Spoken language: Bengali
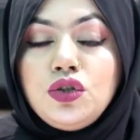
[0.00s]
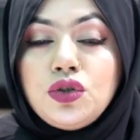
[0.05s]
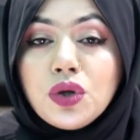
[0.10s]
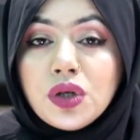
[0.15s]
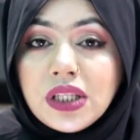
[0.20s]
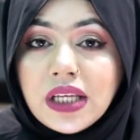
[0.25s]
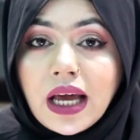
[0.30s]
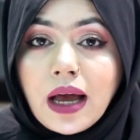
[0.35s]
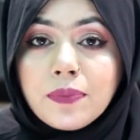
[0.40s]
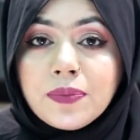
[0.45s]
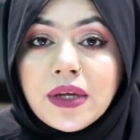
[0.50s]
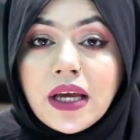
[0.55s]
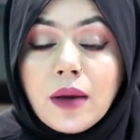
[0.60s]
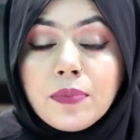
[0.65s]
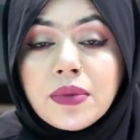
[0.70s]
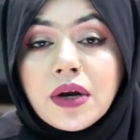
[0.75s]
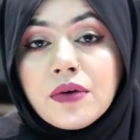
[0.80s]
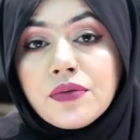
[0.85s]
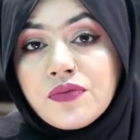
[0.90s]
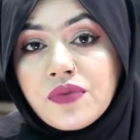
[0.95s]
যদি আপনি
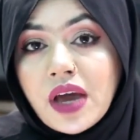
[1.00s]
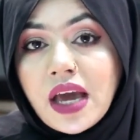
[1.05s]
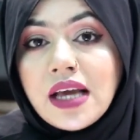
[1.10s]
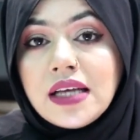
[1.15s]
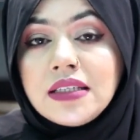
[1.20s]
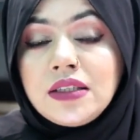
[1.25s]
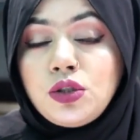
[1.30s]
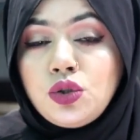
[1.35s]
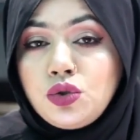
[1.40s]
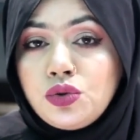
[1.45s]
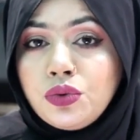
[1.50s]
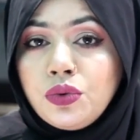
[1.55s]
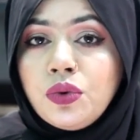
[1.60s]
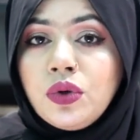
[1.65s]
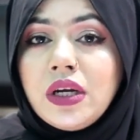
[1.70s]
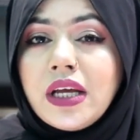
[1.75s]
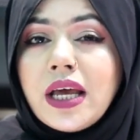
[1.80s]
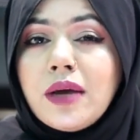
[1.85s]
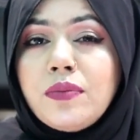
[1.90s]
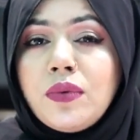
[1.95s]
আপনার ফেস
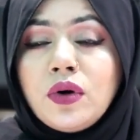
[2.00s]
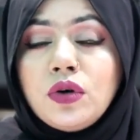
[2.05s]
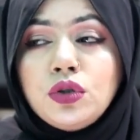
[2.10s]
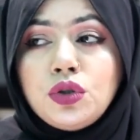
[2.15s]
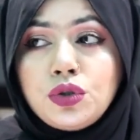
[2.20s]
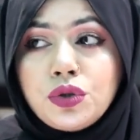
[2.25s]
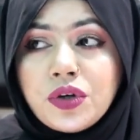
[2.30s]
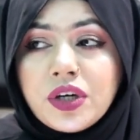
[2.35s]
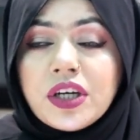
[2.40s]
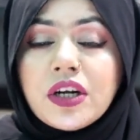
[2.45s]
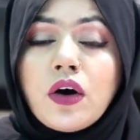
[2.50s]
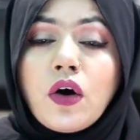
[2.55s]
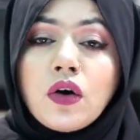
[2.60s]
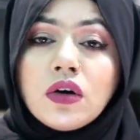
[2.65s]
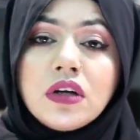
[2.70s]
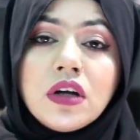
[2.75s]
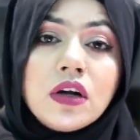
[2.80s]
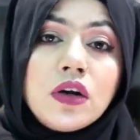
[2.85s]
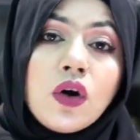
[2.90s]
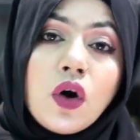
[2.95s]
চুল এবং শরীরের
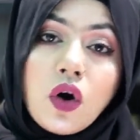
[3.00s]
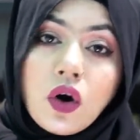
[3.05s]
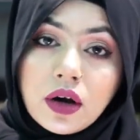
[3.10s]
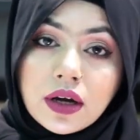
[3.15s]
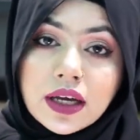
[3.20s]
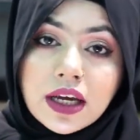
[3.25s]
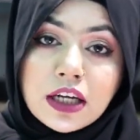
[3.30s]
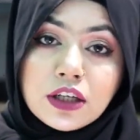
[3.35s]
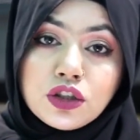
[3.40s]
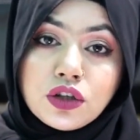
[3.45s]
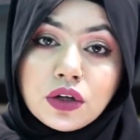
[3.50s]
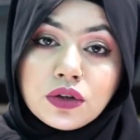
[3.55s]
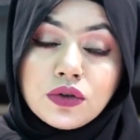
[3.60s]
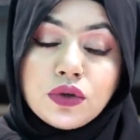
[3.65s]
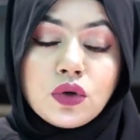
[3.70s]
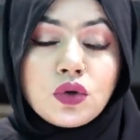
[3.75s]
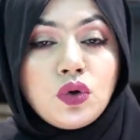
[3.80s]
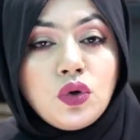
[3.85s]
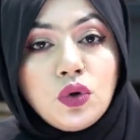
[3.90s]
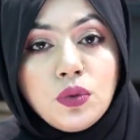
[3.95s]
অন্যান্য অঙ্গের
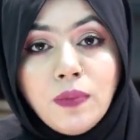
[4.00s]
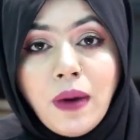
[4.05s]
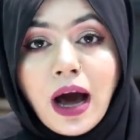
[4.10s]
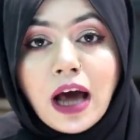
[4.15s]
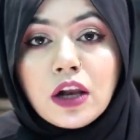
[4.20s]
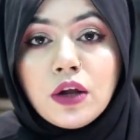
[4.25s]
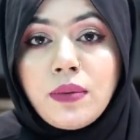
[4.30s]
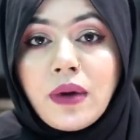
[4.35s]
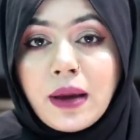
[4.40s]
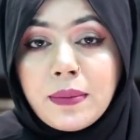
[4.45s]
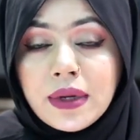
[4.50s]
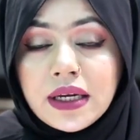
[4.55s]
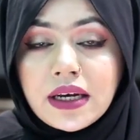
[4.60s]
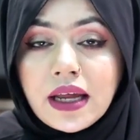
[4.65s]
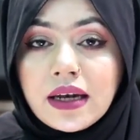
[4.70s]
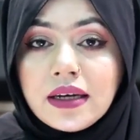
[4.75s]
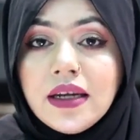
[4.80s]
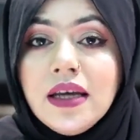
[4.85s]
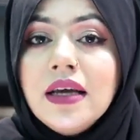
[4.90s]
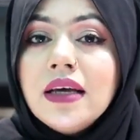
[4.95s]
যত্ন খুব ভালোভাবে
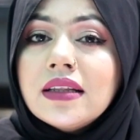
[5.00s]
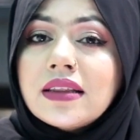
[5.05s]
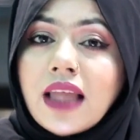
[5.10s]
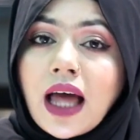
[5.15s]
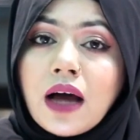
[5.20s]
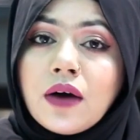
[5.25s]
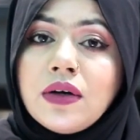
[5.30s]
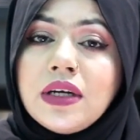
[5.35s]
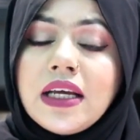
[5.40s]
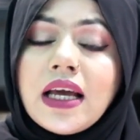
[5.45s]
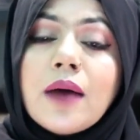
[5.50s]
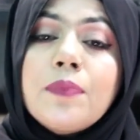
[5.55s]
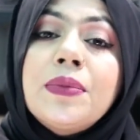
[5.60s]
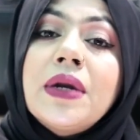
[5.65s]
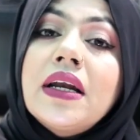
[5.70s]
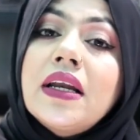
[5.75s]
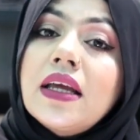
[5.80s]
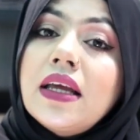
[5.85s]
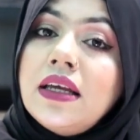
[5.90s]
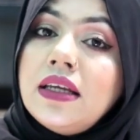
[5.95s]
নেন তাহলে
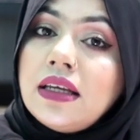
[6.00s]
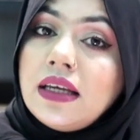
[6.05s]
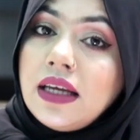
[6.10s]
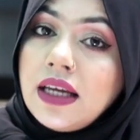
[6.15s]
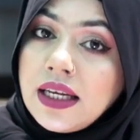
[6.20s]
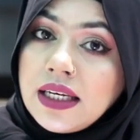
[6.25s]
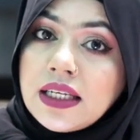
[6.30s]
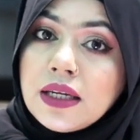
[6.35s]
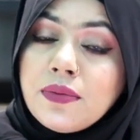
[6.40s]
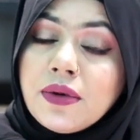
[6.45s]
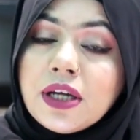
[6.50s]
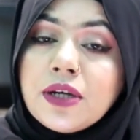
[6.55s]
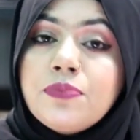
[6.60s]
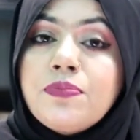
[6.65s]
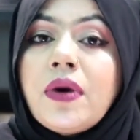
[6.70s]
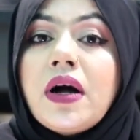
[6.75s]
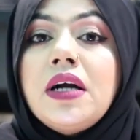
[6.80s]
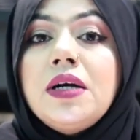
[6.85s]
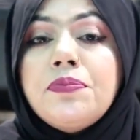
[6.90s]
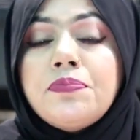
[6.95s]
আপনার এই ইন্টিমেট
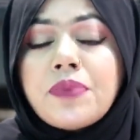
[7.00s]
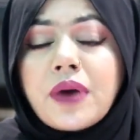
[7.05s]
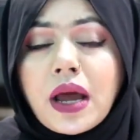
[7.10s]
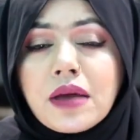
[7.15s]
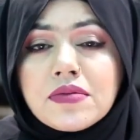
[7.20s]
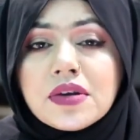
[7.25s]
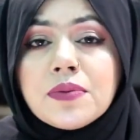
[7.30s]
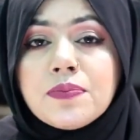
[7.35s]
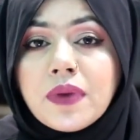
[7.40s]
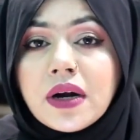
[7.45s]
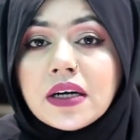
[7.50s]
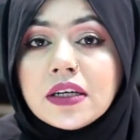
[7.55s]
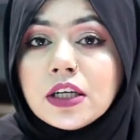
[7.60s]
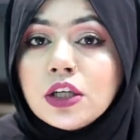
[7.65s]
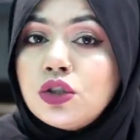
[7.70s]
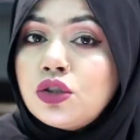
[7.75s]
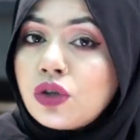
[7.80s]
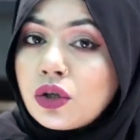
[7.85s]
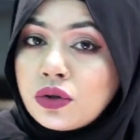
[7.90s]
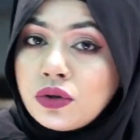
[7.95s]
পার্ট প্রাইভেট
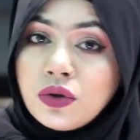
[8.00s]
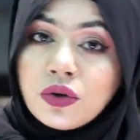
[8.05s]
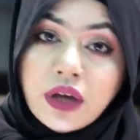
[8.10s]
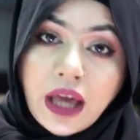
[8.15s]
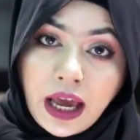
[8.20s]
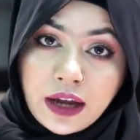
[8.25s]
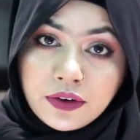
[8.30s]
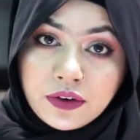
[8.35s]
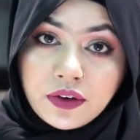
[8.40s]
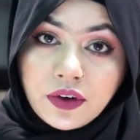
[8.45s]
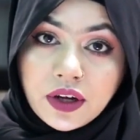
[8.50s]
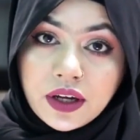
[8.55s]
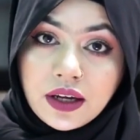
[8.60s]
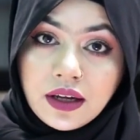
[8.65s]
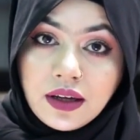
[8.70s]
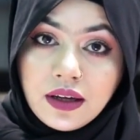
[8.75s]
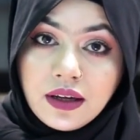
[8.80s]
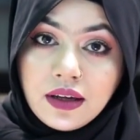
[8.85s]
পার্টের যত্ন কেন নয়